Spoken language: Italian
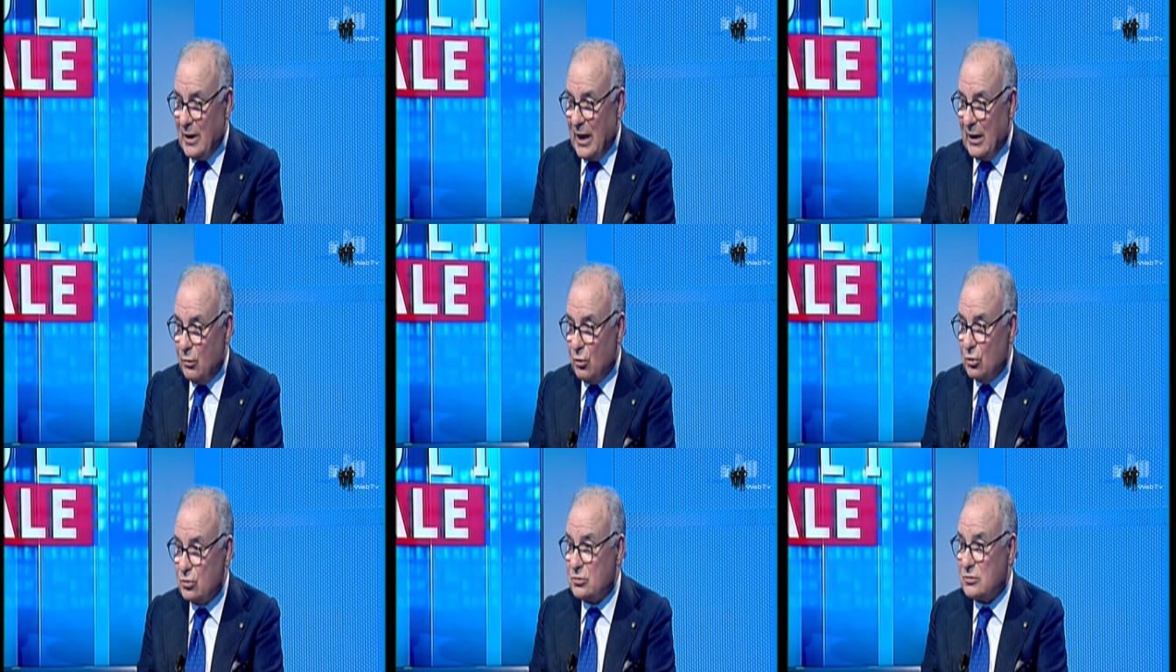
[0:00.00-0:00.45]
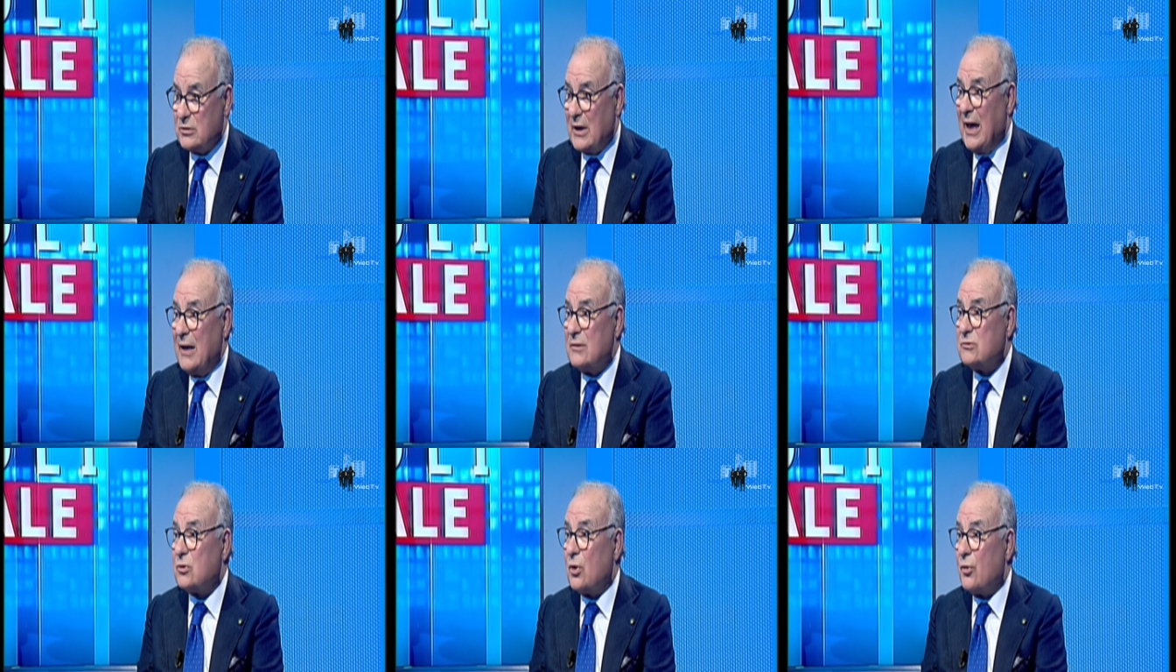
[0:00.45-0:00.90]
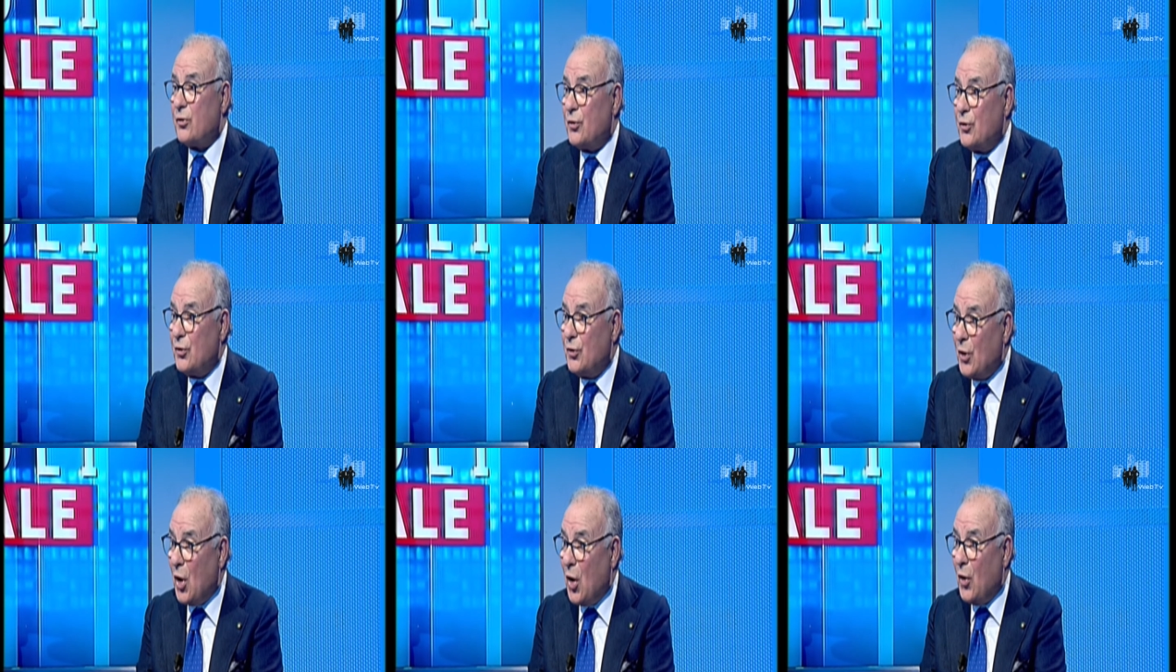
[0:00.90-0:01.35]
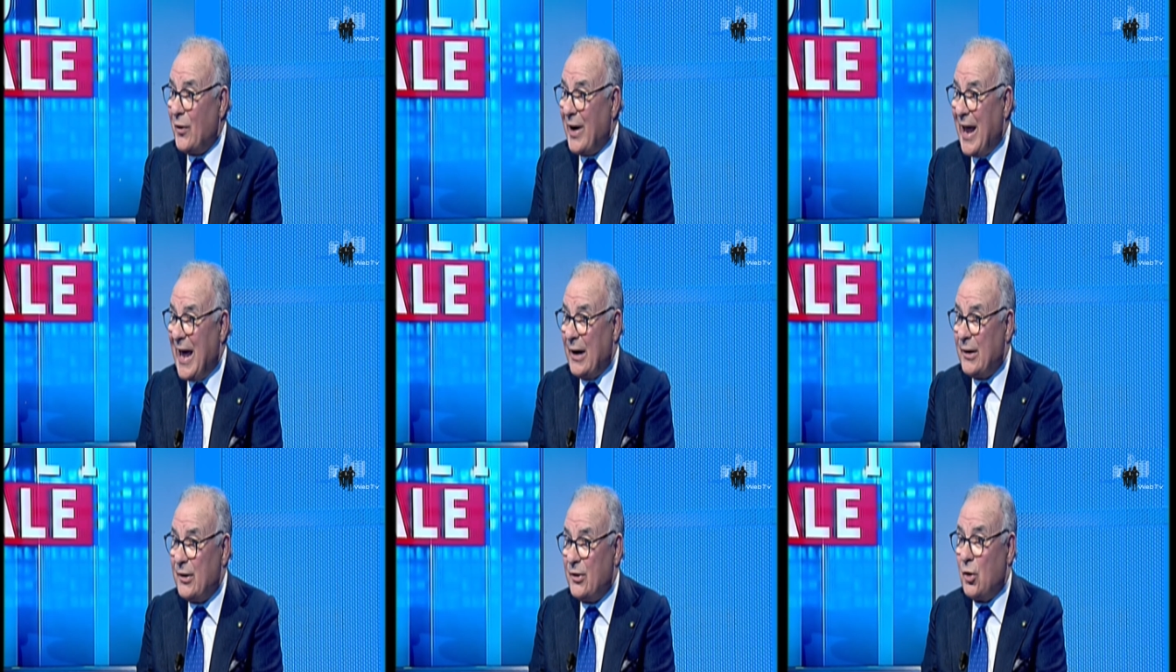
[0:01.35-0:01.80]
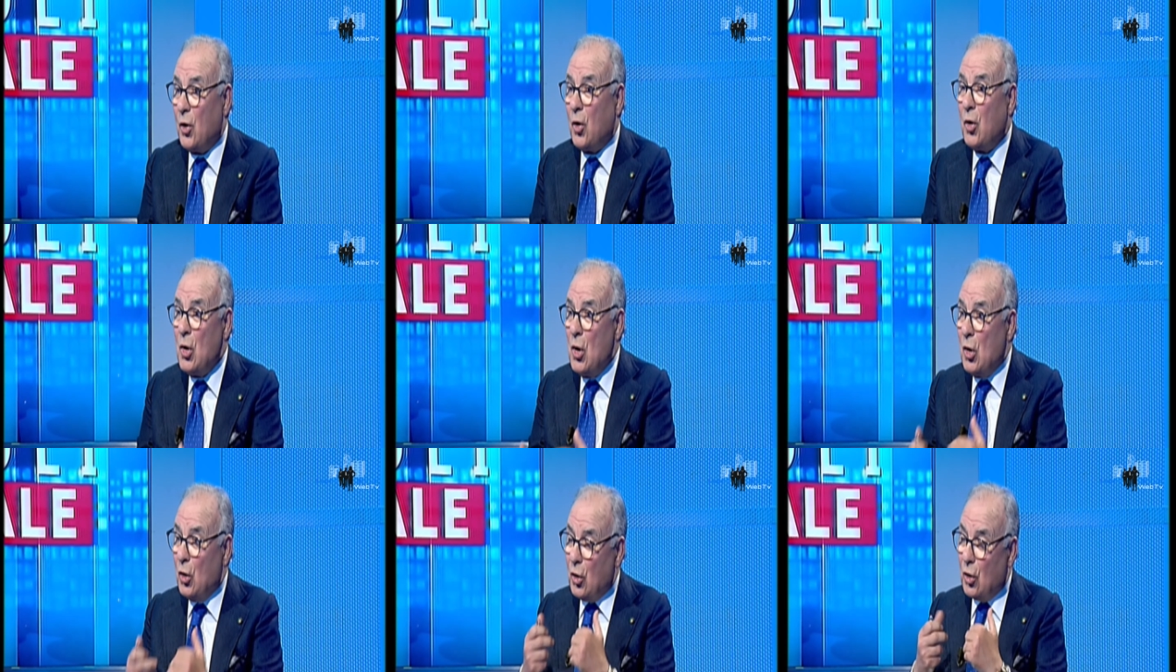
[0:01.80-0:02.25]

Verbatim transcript: dallo Stato, hanno,